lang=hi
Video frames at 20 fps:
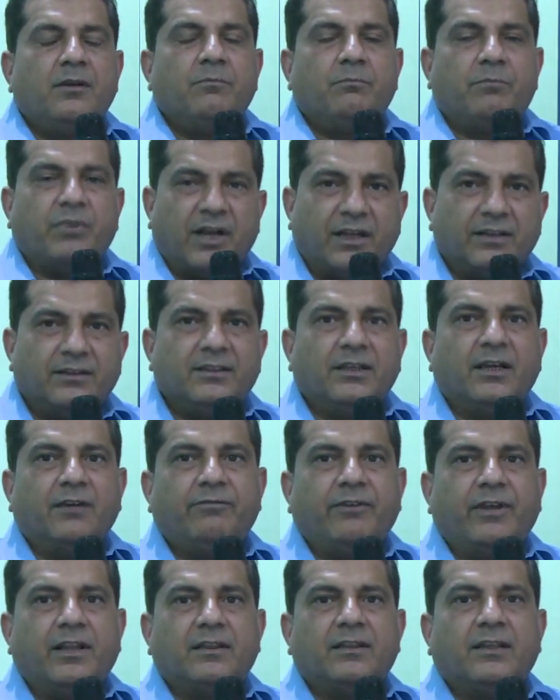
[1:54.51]
भ्रांतियां
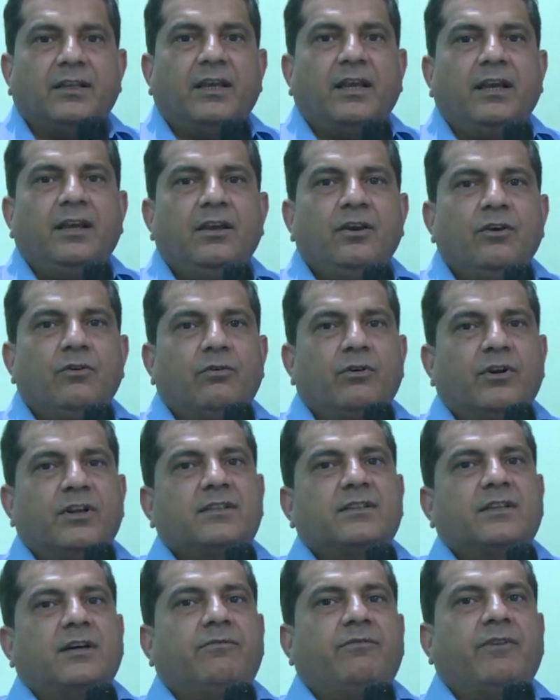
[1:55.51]
फैलती हैं और
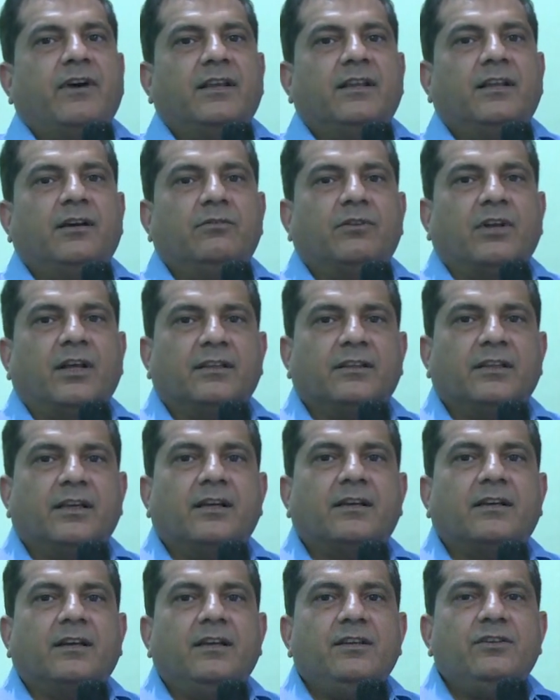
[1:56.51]
इसका फ़ायदा उठाते हैं
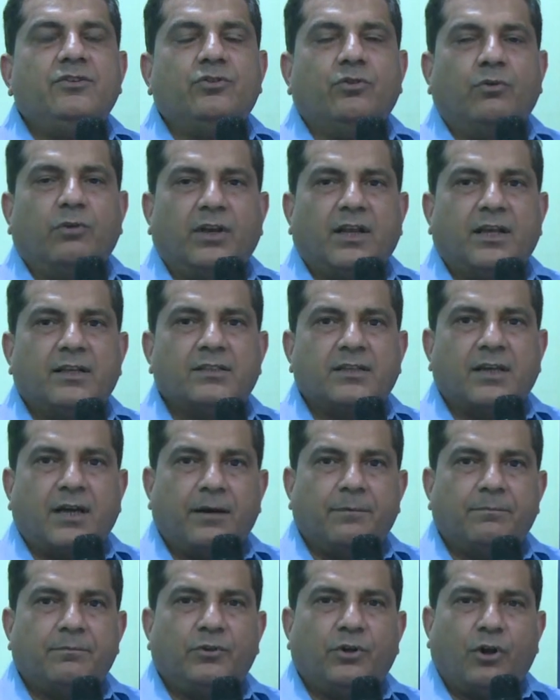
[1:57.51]
कई झोला
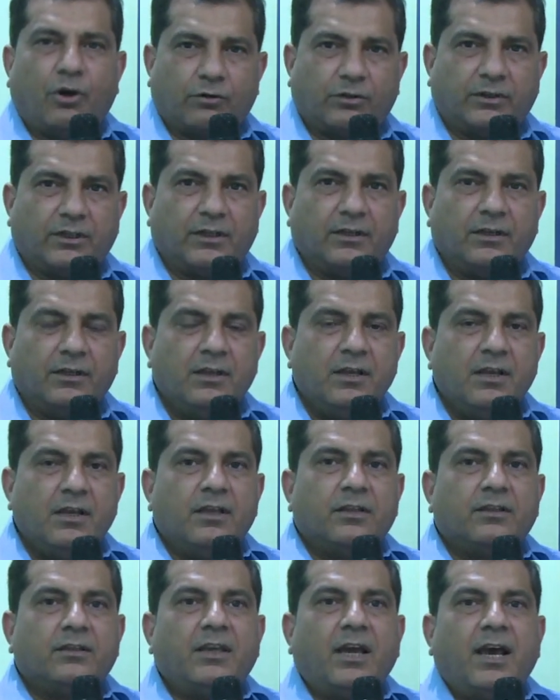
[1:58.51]
छाप डॉक्टर
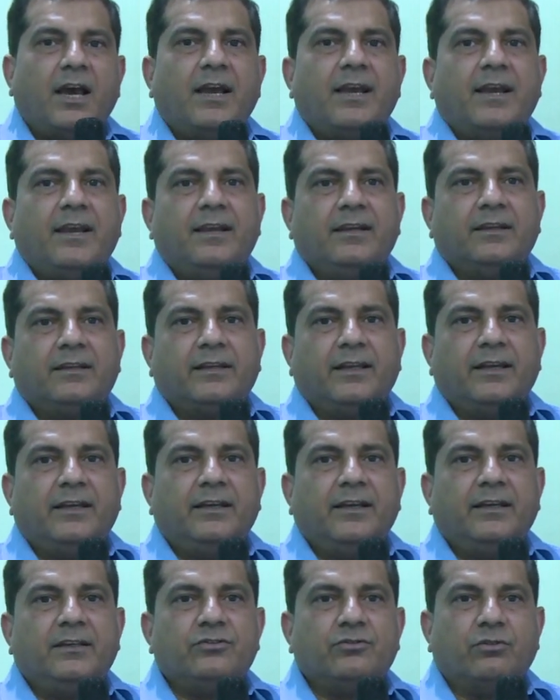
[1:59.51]
क्या इनके
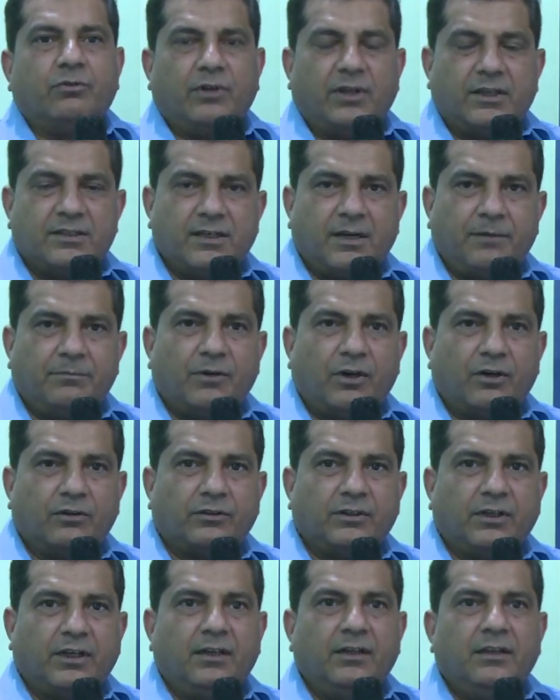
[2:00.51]
लिए झोला छाप
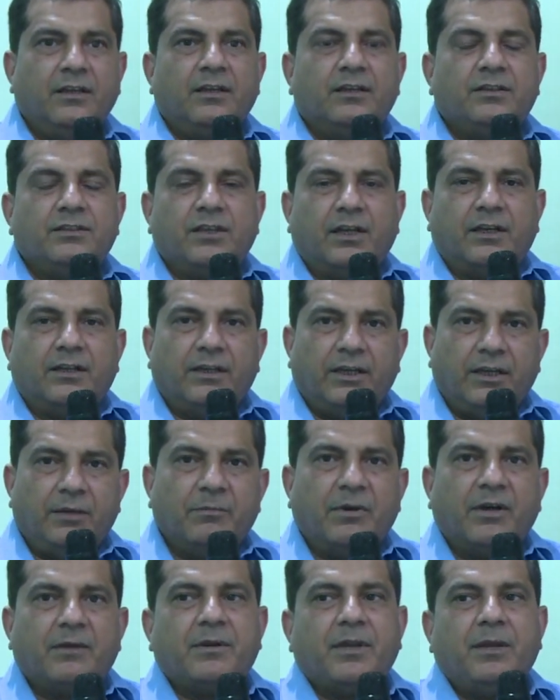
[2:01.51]
डॉक्टर या नीम
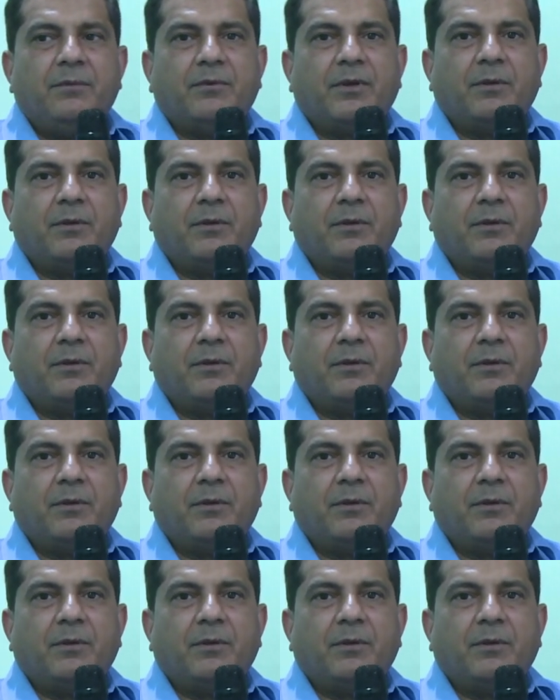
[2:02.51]
हकीम के